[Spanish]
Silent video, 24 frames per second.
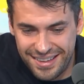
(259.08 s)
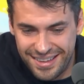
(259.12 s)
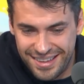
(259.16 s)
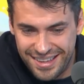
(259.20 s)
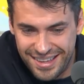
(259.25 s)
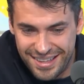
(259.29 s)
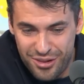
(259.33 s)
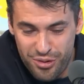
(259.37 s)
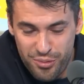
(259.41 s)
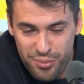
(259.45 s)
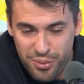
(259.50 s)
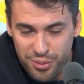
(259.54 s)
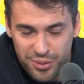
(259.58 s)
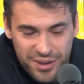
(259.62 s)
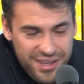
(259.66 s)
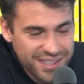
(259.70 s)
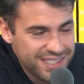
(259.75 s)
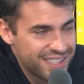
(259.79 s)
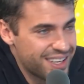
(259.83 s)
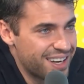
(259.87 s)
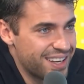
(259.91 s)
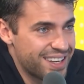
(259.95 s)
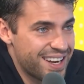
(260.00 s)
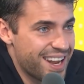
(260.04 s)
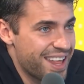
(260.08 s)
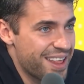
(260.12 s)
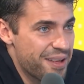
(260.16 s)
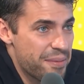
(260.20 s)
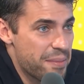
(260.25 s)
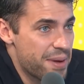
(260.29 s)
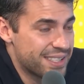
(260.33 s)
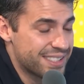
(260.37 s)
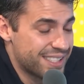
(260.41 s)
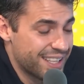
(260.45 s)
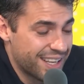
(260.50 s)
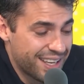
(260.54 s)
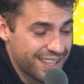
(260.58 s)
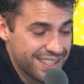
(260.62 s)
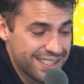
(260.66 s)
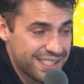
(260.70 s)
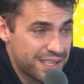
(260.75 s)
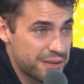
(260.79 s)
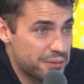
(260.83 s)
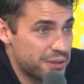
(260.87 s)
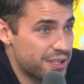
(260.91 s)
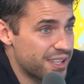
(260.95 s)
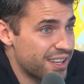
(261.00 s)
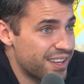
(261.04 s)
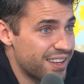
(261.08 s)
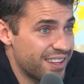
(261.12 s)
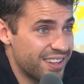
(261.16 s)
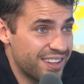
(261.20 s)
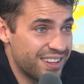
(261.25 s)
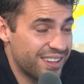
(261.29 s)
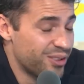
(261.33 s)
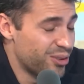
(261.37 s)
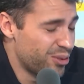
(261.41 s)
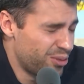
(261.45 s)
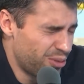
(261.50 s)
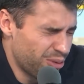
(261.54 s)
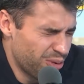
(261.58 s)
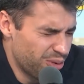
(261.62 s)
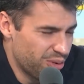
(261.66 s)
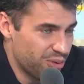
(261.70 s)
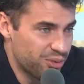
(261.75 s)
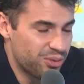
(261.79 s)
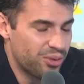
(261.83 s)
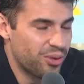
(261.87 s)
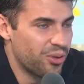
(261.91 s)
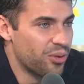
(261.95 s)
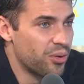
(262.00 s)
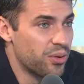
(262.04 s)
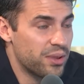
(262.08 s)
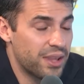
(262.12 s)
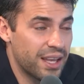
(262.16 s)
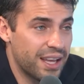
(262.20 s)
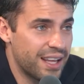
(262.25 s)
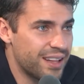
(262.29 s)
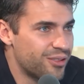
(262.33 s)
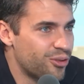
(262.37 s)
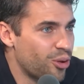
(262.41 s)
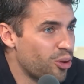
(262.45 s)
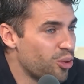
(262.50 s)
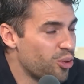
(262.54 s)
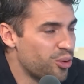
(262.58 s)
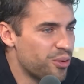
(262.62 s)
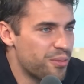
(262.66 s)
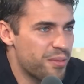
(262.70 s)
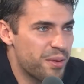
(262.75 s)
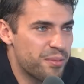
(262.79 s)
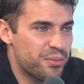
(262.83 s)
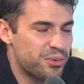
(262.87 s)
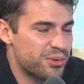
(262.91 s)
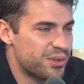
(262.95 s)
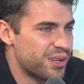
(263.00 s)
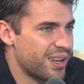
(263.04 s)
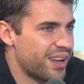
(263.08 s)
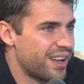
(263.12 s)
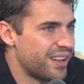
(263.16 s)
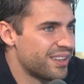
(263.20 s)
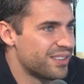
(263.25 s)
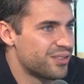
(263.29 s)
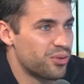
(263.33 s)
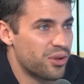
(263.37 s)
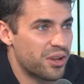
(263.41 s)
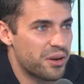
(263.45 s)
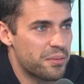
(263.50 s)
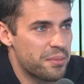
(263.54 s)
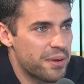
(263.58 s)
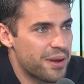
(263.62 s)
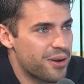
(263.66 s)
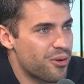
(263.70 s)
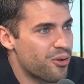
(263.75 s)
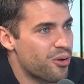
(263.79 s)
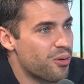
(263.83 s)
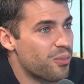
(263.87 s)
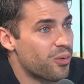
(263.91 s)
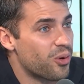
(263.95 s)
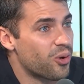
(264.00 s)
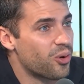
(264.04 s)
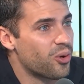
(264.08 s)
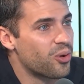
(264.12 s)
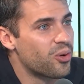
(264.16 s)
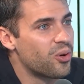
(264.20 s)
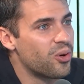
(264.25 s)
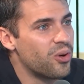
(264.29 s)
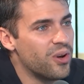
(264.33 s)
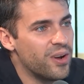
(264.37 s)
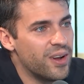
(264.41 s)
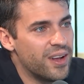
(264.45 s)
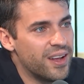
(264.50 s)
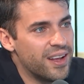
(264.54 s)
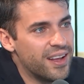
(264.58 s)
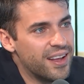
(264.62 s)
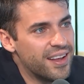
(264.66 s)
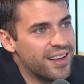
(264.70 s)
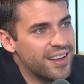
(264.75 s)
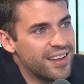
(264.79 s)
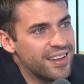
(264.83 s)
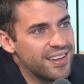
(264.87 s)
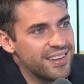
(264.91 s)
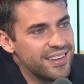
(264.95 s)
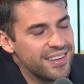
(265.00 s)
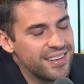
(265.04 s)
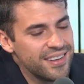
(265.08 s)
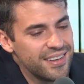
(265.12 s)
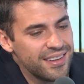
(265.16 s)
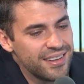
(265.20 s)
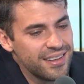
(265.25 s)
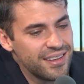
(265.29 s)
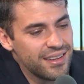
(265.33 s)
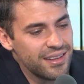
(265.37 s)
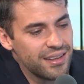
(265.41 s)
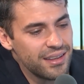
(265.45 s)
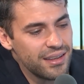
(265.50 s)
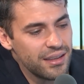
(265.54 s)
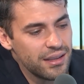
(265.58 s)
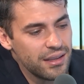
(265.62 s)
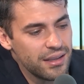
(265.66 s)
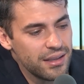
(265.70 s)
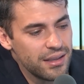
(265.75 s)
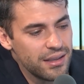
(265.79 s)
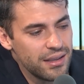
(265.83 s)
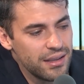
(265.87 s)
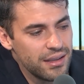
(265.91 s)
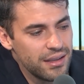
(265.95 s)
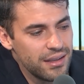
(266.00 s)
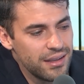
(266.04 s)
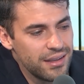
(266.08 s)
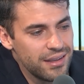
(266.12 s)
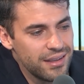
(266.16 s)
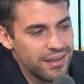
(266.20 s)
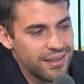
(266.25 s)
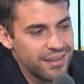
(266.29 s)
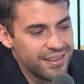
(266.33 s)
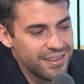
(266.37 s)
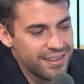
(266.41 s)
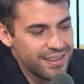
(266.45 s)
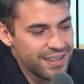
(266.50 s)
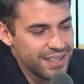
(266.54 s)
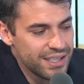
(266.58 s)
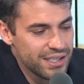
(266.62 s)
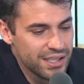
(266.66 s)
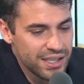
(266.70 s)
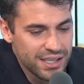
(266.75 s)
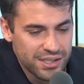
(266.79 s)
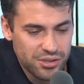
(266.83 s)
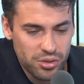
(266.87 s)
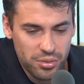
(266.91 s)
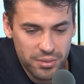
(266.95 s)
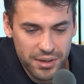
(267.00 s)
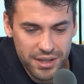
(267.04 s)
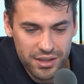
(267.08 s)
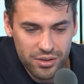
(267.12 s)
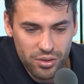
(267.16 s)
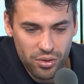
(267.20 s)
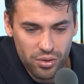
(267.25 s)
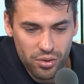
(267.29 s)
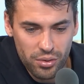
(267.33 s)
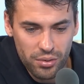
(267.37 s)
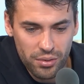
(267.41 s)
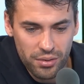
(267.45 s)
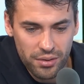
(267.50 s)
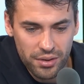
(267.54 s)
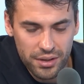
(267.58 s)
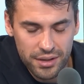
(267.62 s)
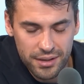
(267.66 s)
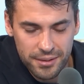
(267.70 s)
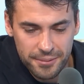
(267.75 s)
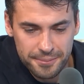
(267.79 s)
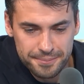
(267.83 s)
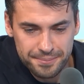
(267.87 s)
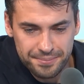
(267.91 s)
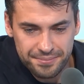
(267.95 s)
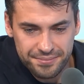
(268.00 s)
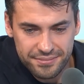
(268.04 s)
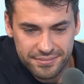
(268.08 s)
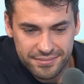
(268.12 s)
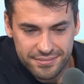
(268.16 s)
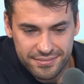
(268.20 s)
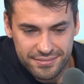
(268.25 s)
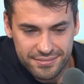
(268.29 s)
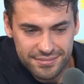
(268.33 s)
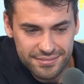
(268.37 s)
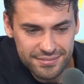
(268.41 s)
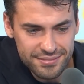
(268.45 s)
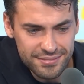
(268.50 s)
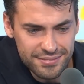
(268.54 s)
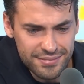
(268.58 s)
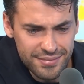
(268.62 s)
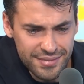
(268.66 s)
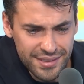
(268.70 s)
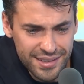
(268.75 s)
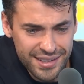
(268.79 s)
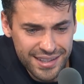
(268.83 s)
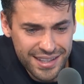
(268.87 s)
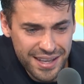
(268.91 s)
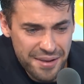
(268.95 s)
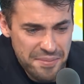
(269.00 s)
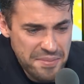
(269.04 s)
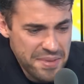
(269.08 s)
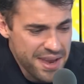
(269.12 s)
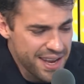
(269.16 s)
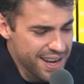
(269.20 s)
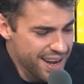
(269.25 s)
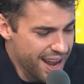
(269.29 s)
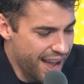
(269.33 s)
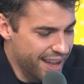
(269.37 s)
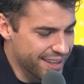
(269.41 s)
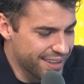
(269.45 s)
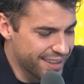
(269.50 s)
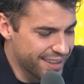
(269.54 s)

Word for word: que no podía hacer nada más. Dejé de escribir, dejé de todo, todo, dejé todo y me puse a estudiar piano como loco. Y, y, sobre todo, em, también a